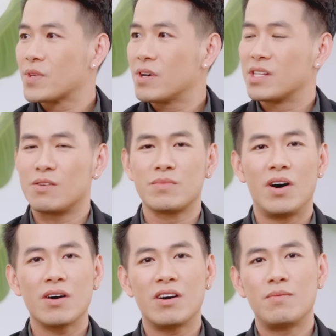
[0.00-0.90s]
Đúng là trong
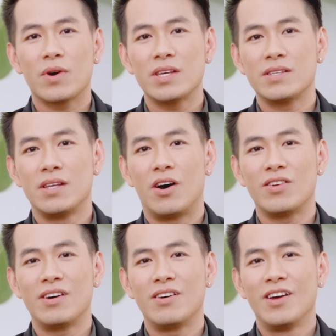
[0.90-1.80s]
đó có một cái gì đó
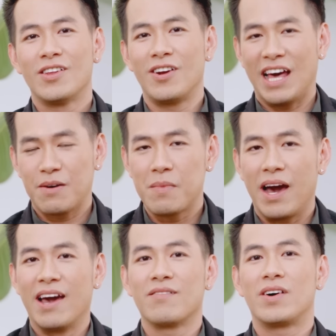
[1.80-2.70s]
nó nó lãng
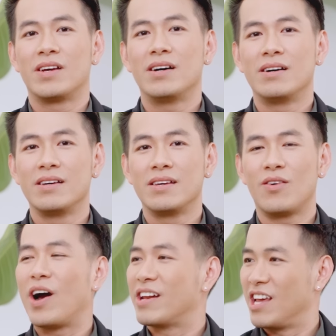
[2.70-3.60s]
mạn và nó
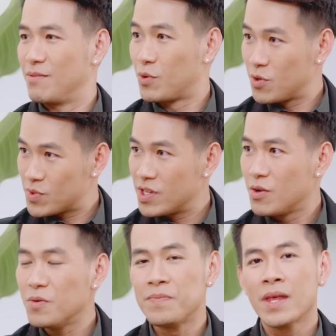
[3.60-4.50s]
hơi hoài niệm một chút
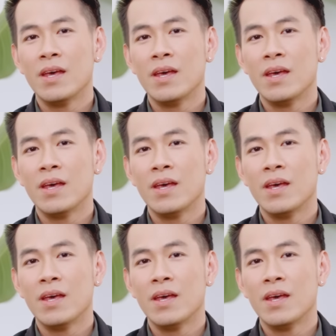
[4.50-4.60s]
xíu.